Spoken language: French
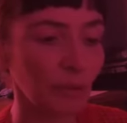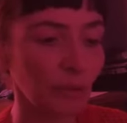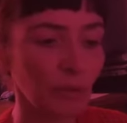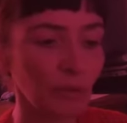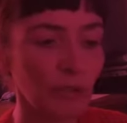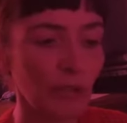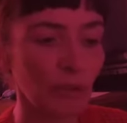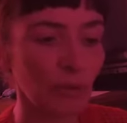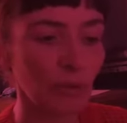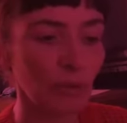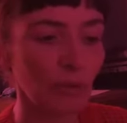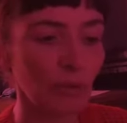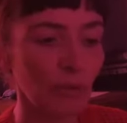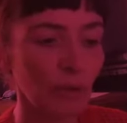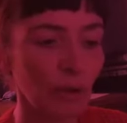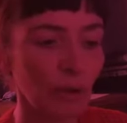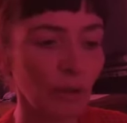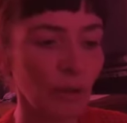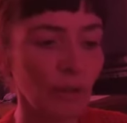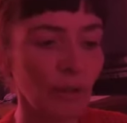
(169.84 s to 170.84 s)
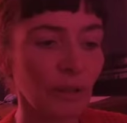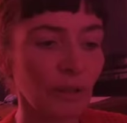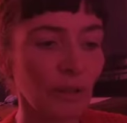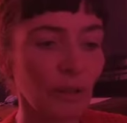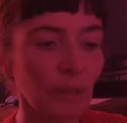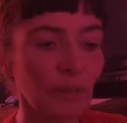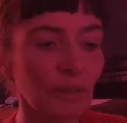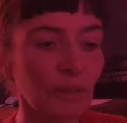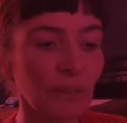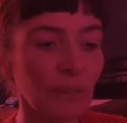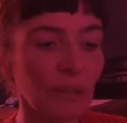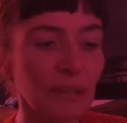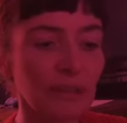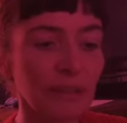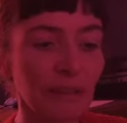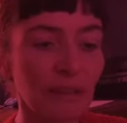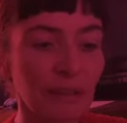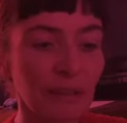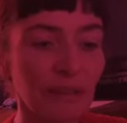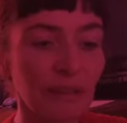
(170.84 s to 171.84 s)
coup, le feu prit un
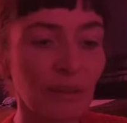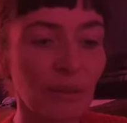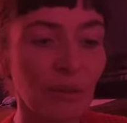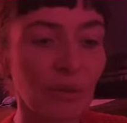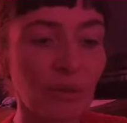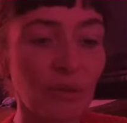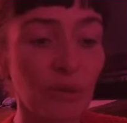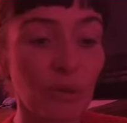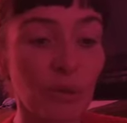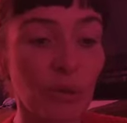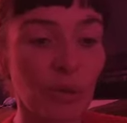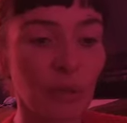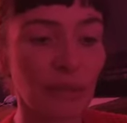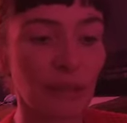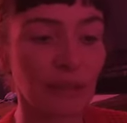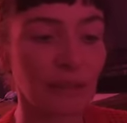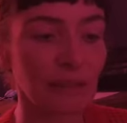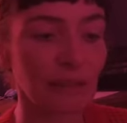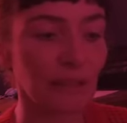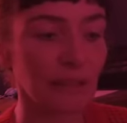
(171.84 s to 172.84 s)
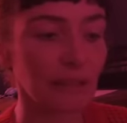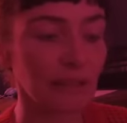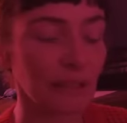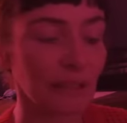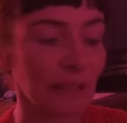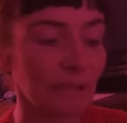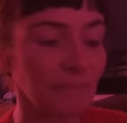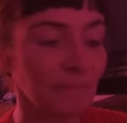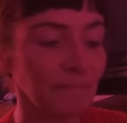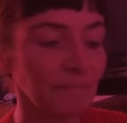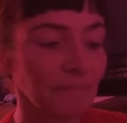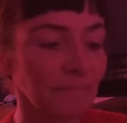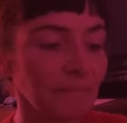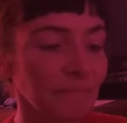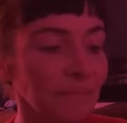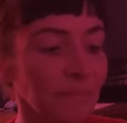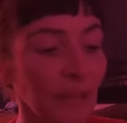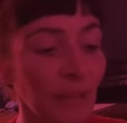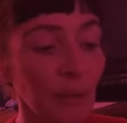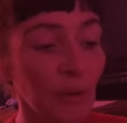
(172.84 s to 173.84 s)
étrange degré d'activité.
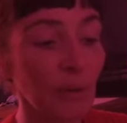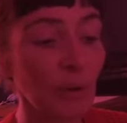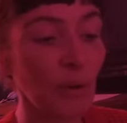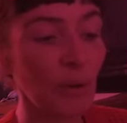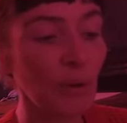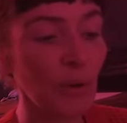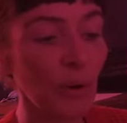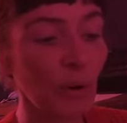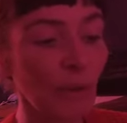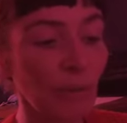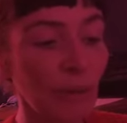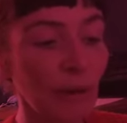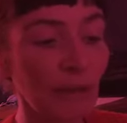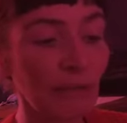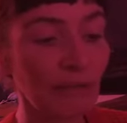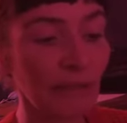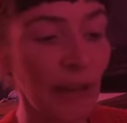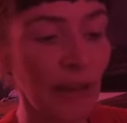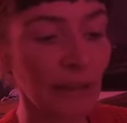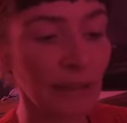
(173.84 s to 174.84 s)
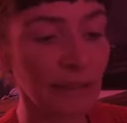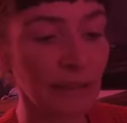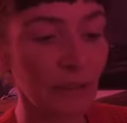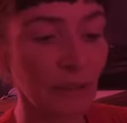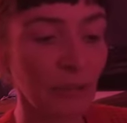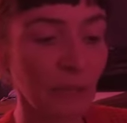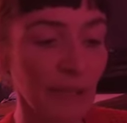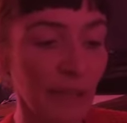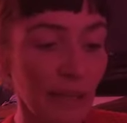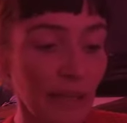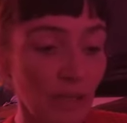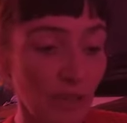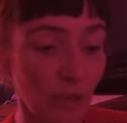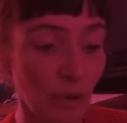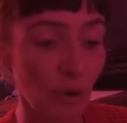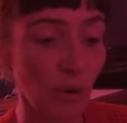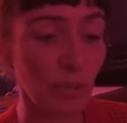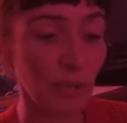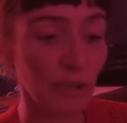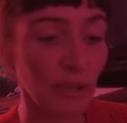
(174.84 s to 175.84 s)
Une lueur blafarde illumina la
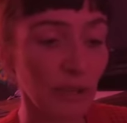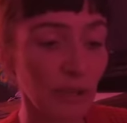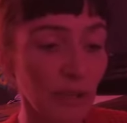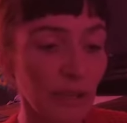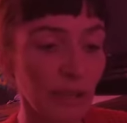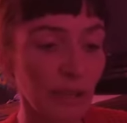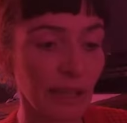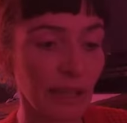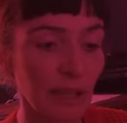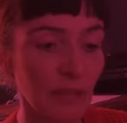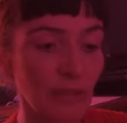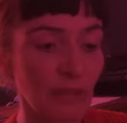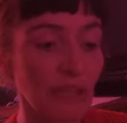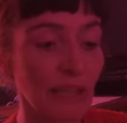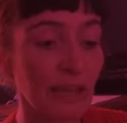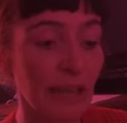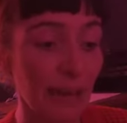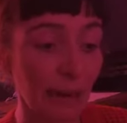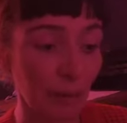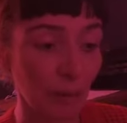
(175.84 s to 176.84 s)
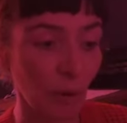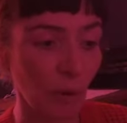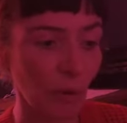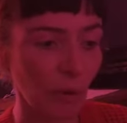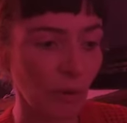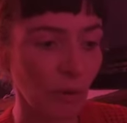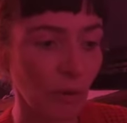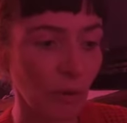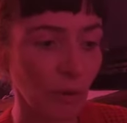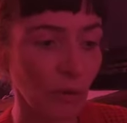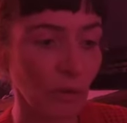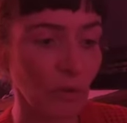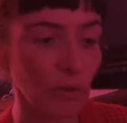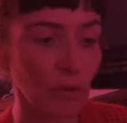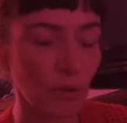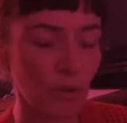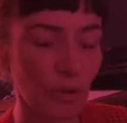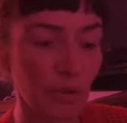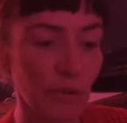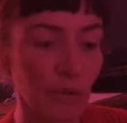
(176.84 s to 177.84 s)
chambre, et je vis clairement que ce que
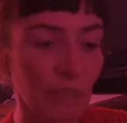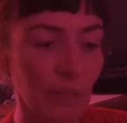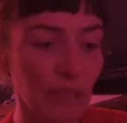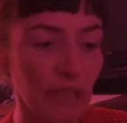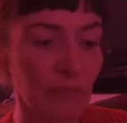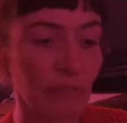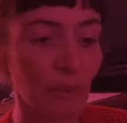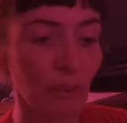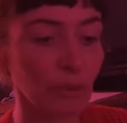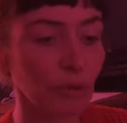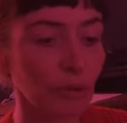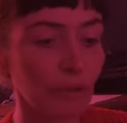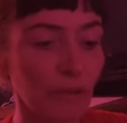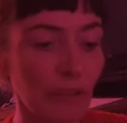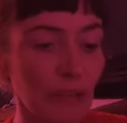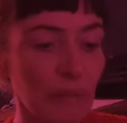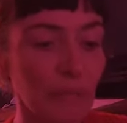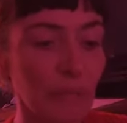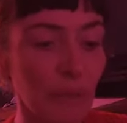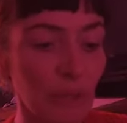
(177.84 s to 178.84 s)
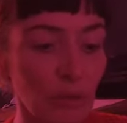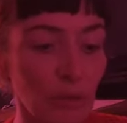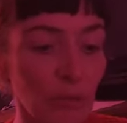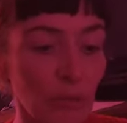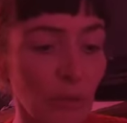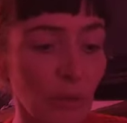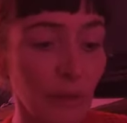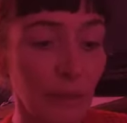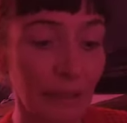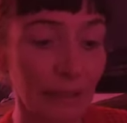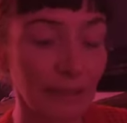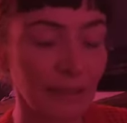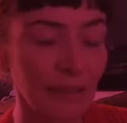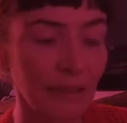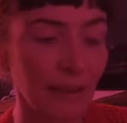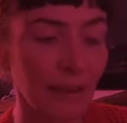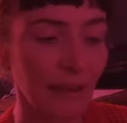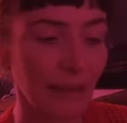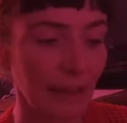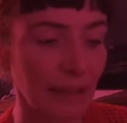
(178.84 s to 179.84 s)
j'avais pris pour de vaines peintures était la
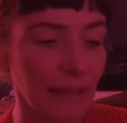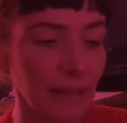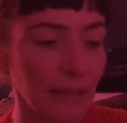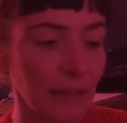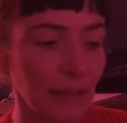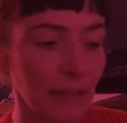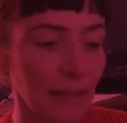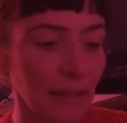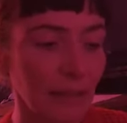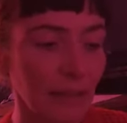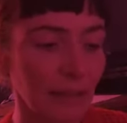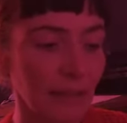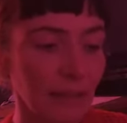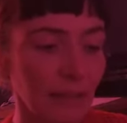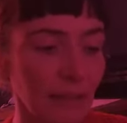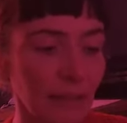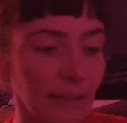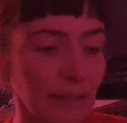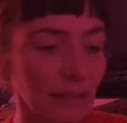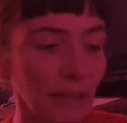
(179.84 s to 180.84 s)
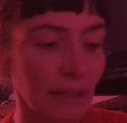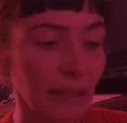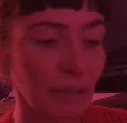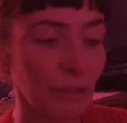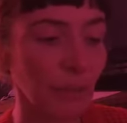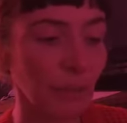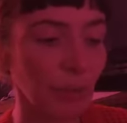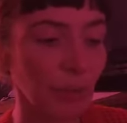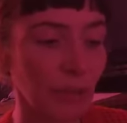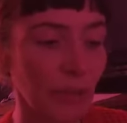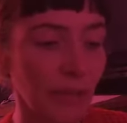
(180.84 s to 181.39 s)
réalité, car les prunelles de